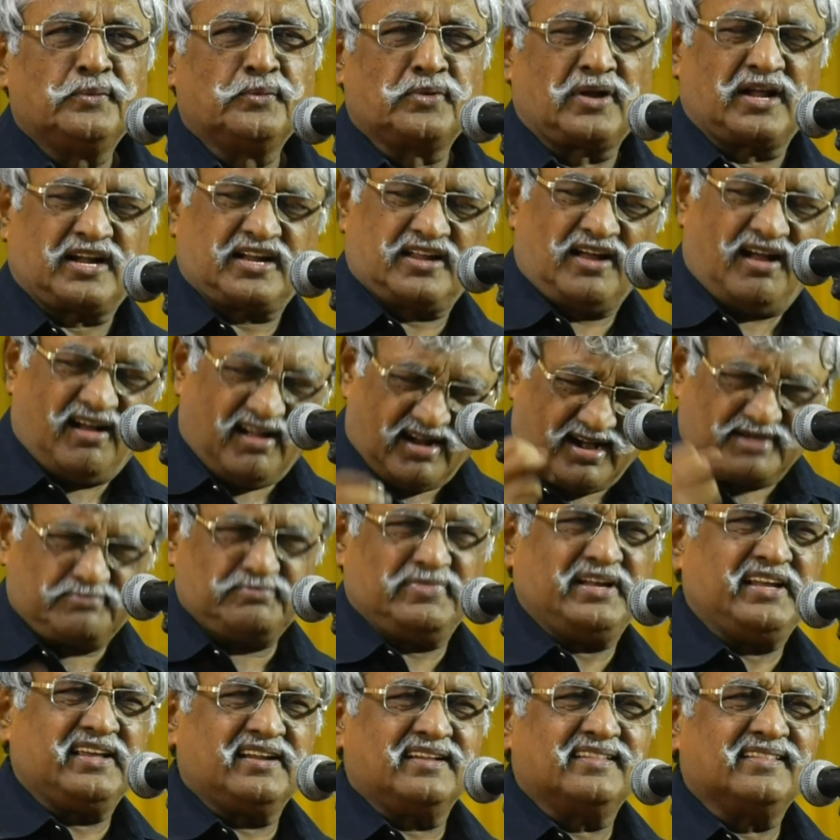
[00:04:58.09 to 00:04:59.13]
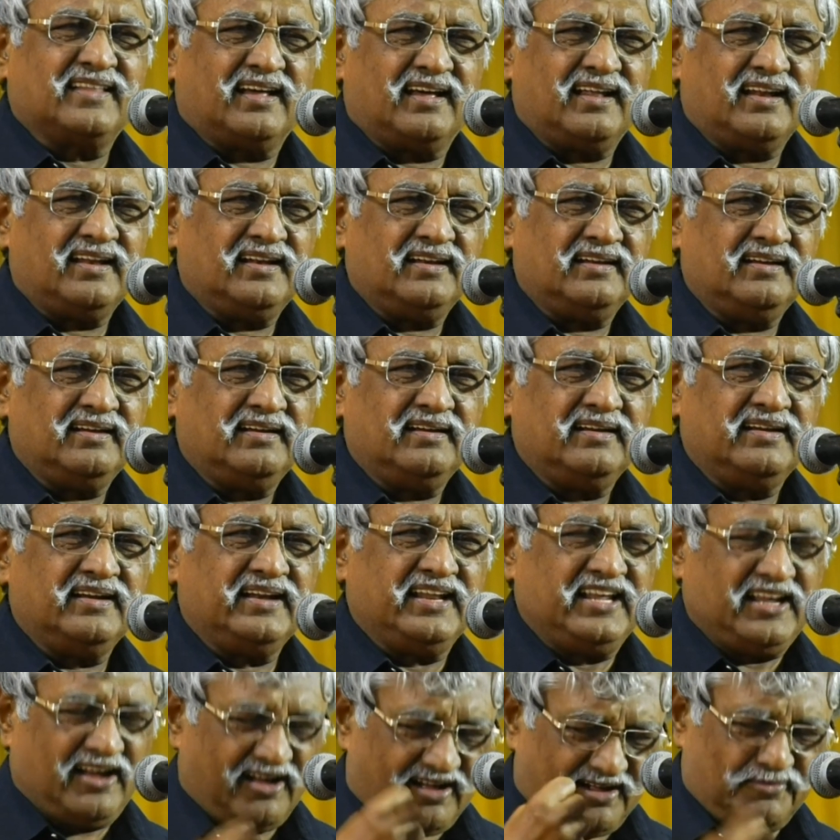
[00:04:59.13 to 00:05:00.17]
உனக்கு ஆண்மை இருந்தால்
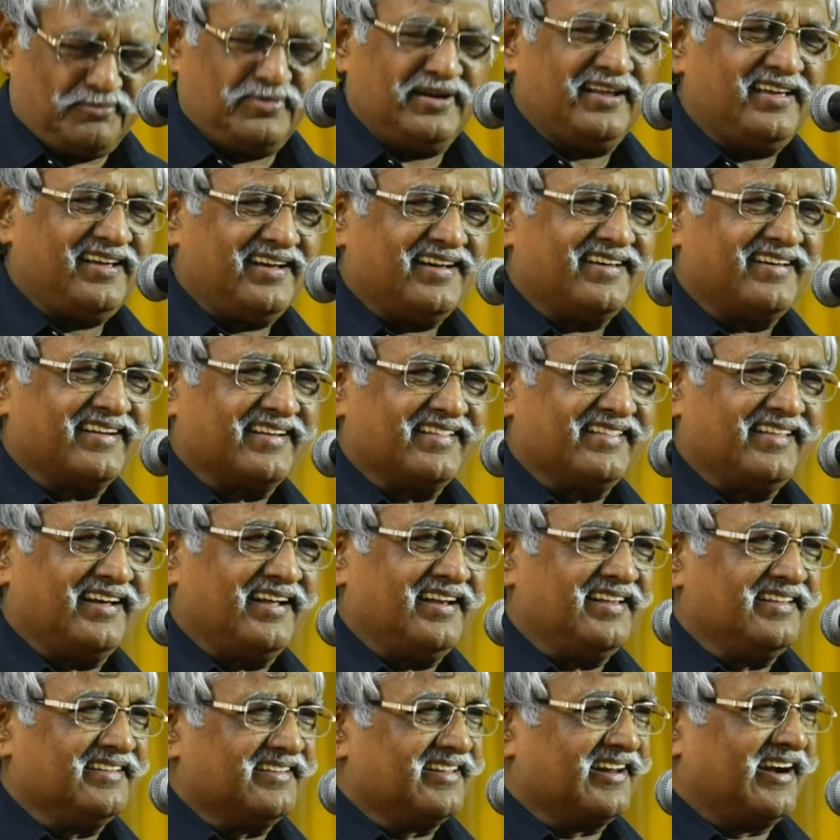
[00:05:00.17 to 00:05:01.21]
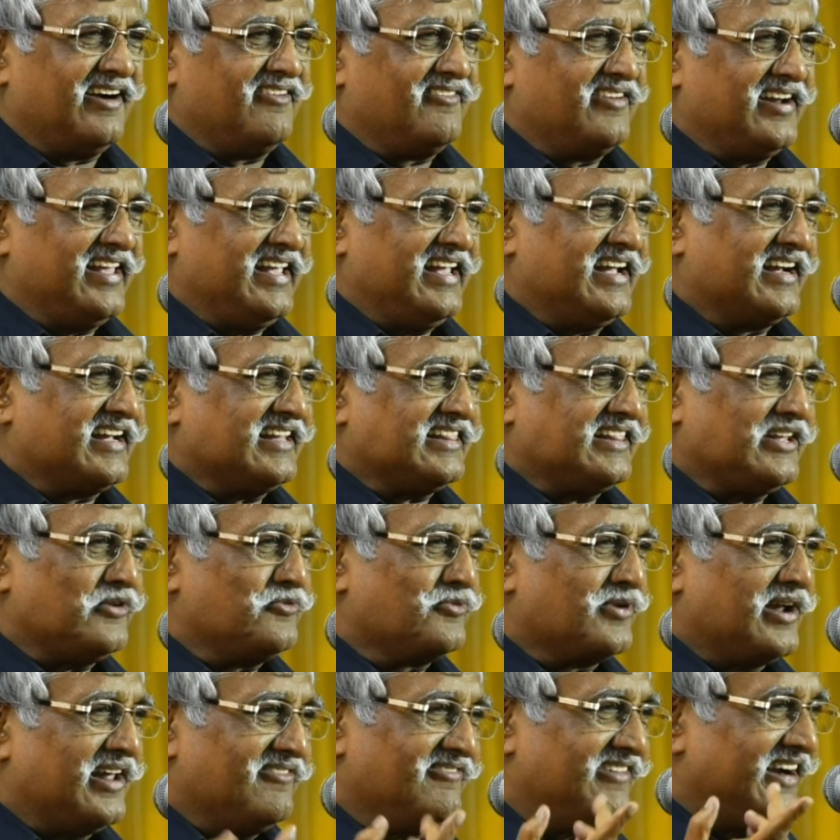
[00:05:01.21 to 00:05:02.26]
நீ ஆம்பளையாக இருந்தால் திராவிட இயக்கத்தை
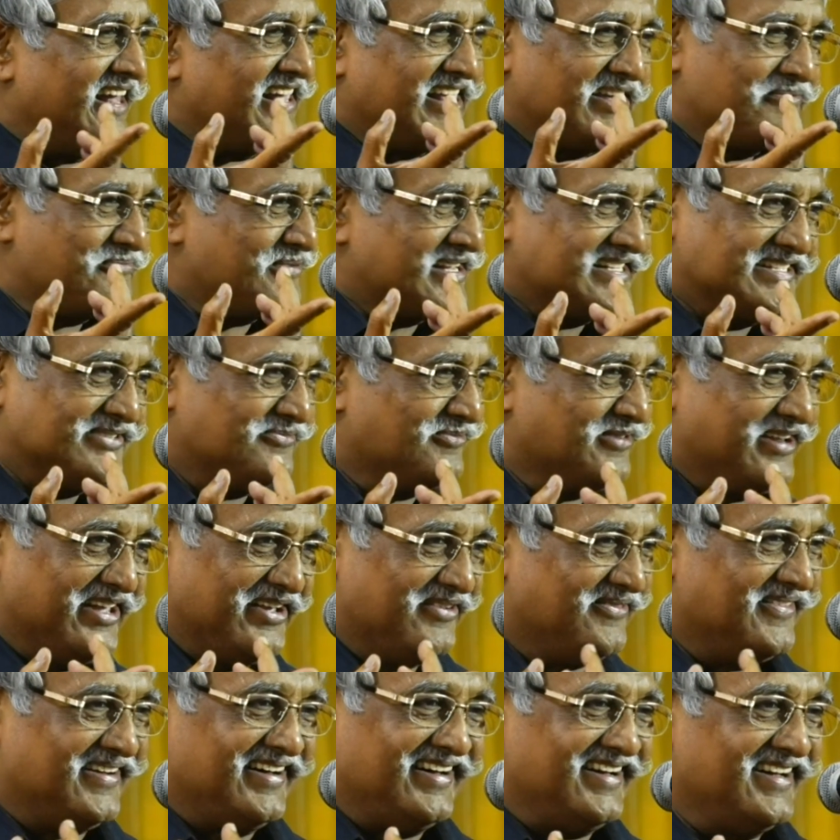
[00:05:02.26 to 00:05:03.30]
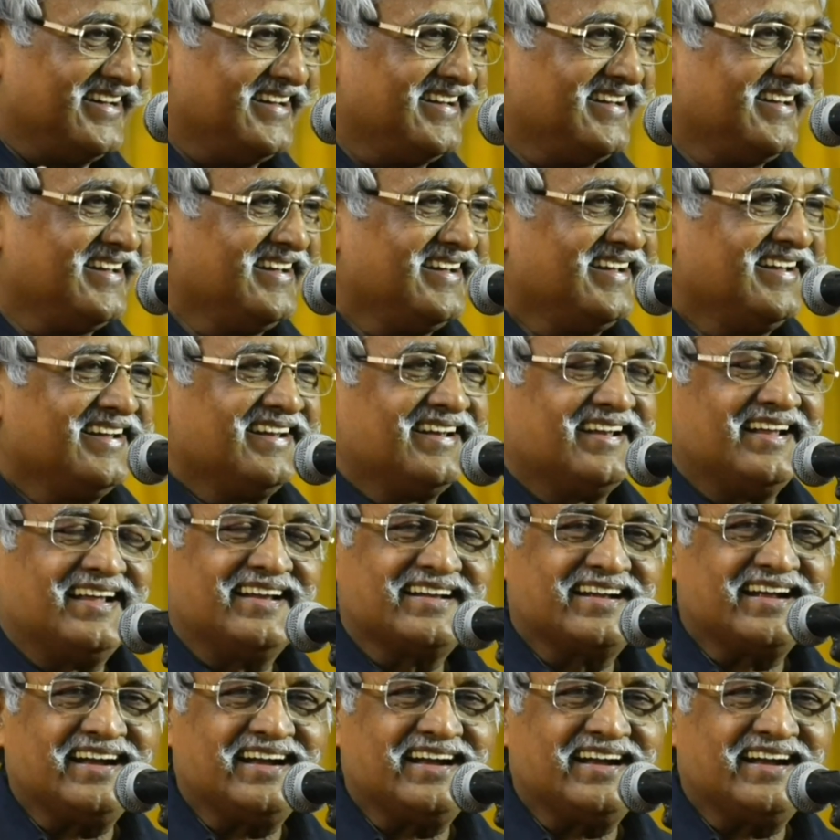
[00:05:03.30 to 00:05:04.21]
உன்னால் விளக்கி பேச முடியுமா நான்